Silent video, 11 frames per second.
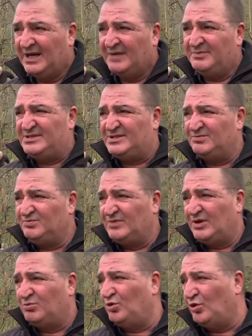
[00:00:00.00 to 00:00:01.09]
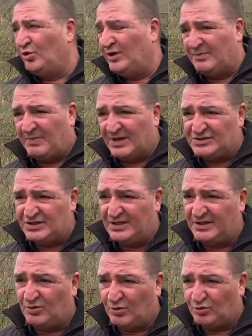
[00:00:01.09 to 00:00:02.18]
Bizim de bu örnek
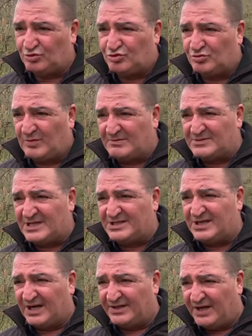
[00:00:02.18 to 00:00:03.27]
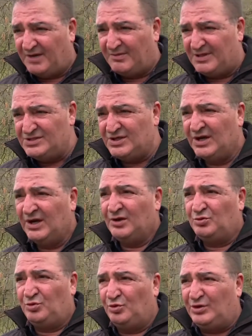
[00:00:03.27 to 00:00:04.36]
bahçeleri oluşturmamızdaki ana amaç
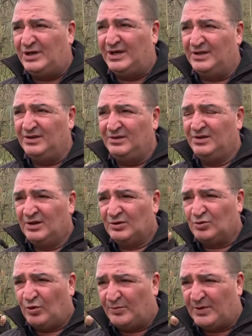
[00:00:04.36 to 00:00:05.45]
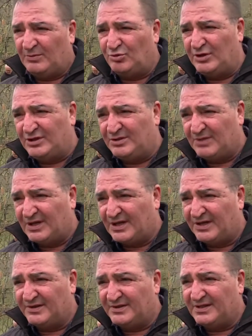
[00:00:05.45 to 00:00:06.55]
Türkiye'nin toplam üretim
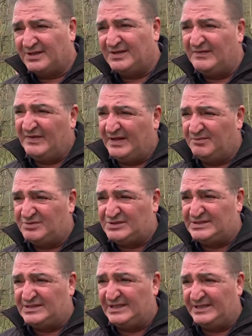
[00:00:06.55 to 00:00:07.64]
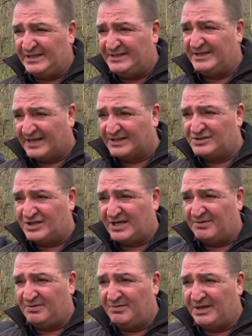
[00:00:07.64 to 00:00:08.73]
alanındaki verimsizliğine dikkat
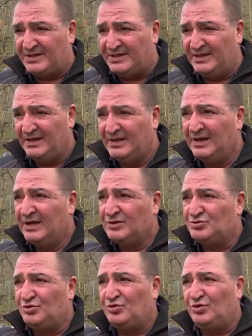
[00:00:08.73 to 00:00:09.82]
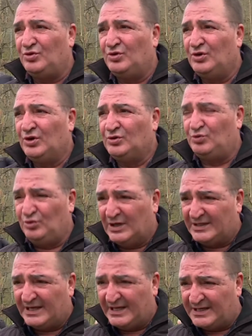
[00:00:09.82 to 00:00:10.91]
çekebilmekti. Çünkü
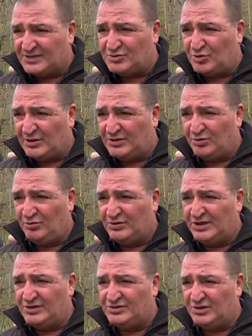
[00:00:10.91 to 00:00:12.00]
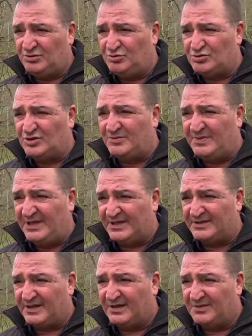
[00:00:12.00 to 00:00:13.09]
Dünyada en az üreten ülkeyiz. 740 bin
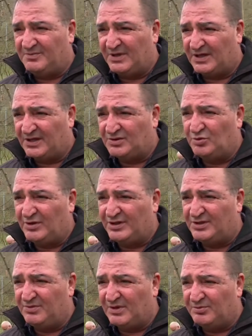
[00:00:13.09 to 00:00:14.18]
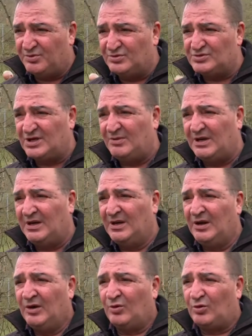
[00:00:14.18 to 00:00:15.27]
hektarlık bir alanda üretim yapıyoruz ama
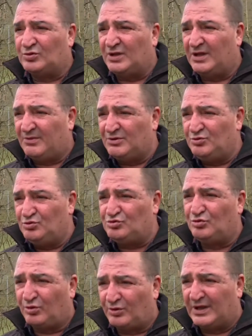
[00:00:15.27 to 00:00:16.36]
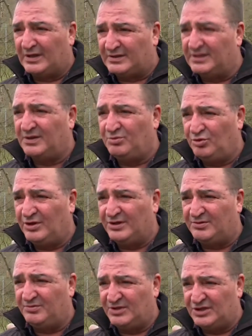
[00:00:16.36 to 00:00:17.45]
ortalama 100 kilonun altında bir
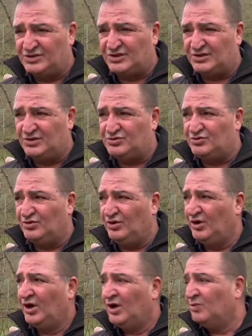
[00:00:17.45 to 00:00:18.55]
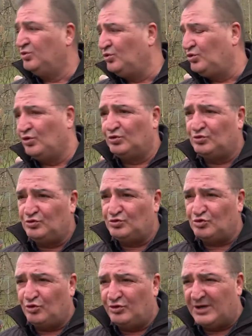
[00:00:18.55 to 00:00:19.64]
üretim gerçekleşiyor. Bu gördüğünüz
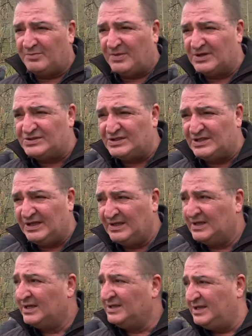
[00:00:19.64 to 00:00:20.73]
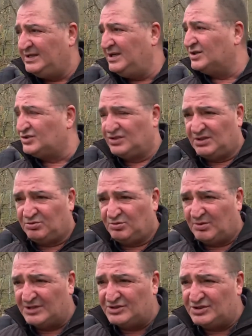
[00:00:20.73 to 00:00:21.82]
örnek bahçede 7 yaşında bu
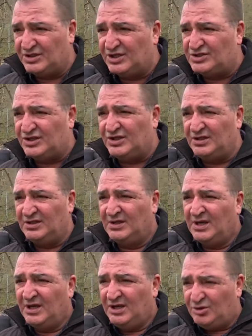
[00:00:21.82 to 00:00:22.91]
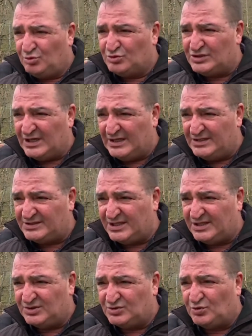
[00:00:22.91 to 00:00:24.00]
bahçe. Geçen yıl
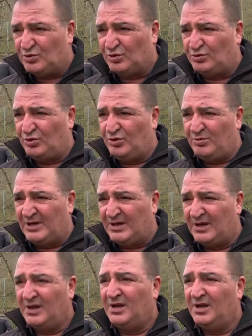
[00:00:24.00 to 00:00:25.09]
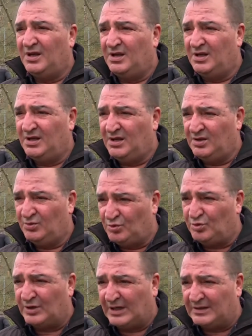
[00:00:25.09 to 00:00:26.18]
258 kilo dönüme e,
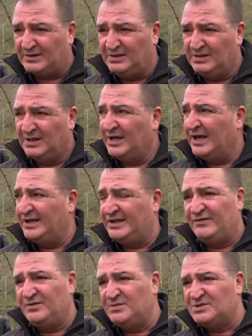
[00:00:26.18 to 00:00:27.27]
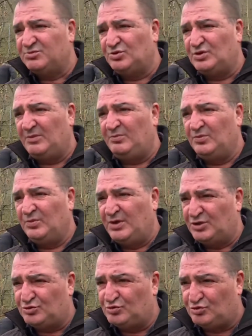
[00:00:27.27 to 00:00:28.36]
ürün aldık. Hedefimiz burada
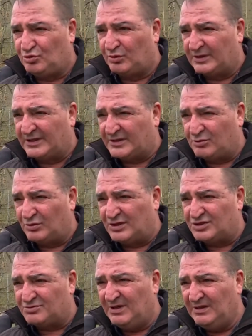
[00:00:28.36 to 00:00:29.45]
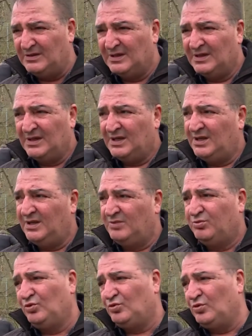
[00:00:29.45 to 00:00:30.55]
500 kilolara ulaşmak. E,
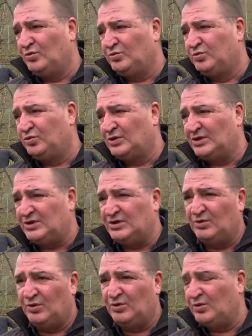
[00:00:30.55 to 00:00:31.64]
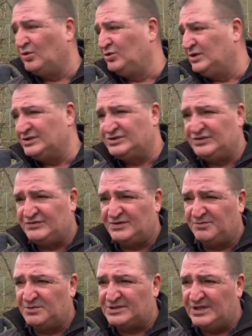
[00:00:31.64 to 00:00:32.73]
bu buradaki önder
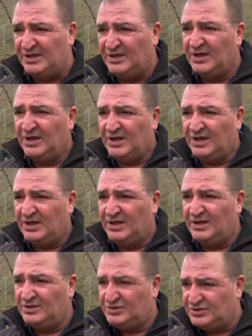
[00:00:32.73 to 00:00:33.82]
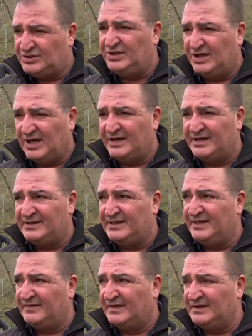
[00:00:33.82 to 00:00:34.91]
çiftçimizde e, ciddi
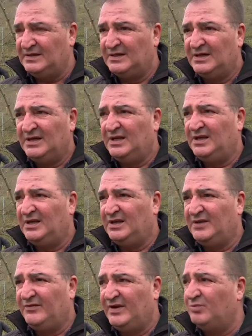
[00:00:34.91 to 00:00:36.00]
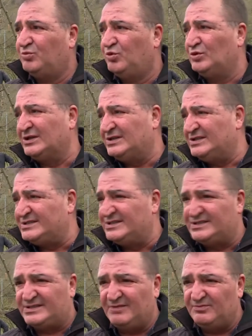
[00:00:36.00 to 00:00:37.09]
gayretleri var e, ve buradaki
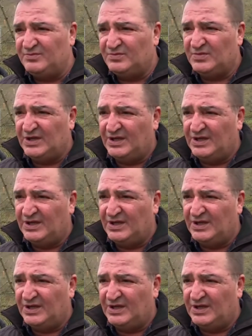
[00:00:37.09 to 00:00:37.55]
sistem e,